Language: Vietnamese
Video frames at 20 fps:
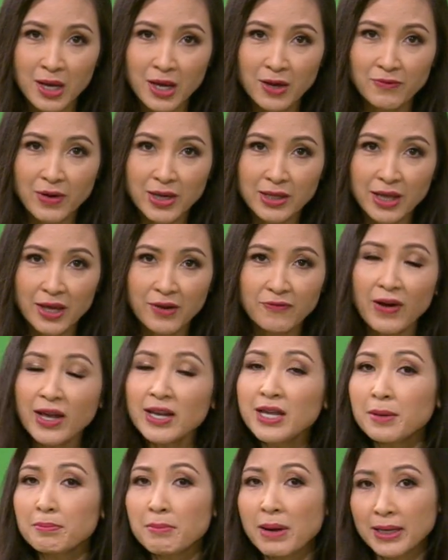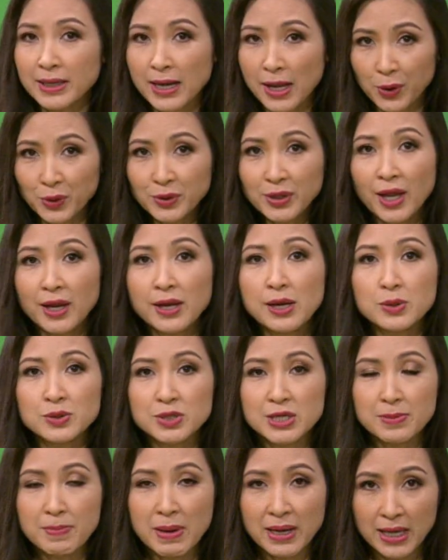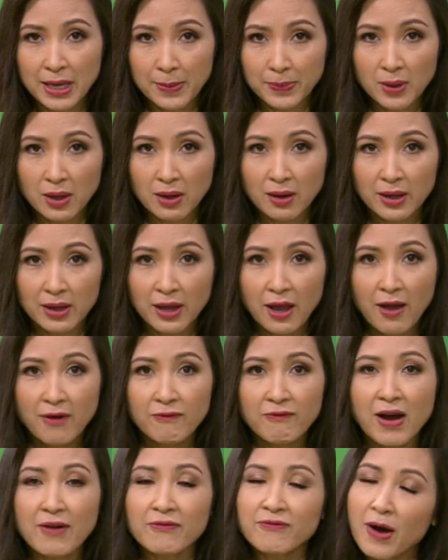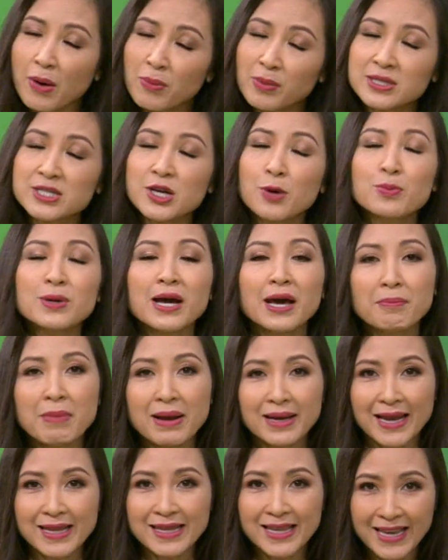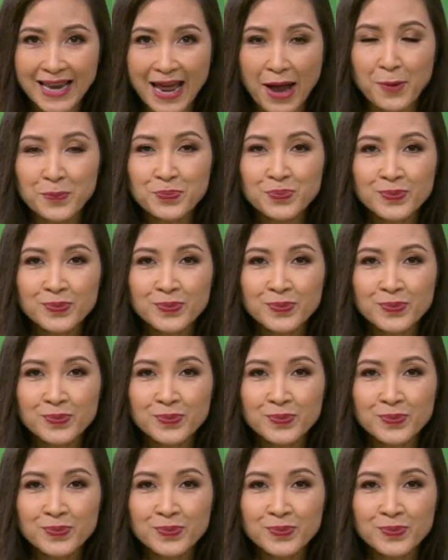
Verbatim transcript: Vậy thì phát hiện bệnh để có thể điều trị bệnh kịp thời và phòng chống căn bệnh này như thế nào?